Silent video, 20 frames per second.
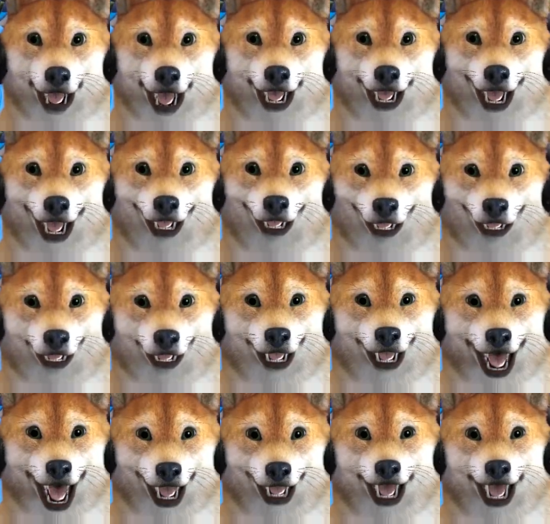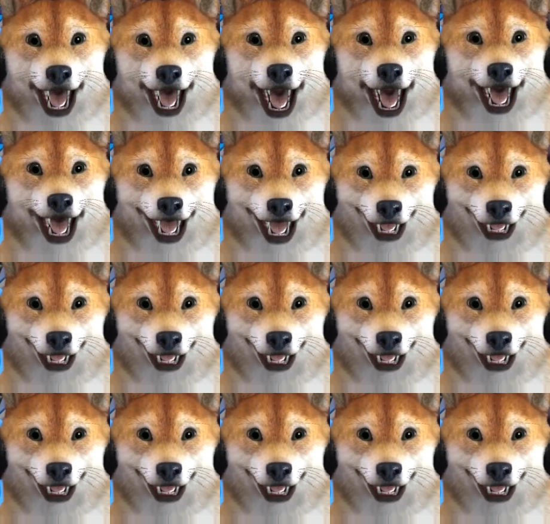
Katze ist einsteigen.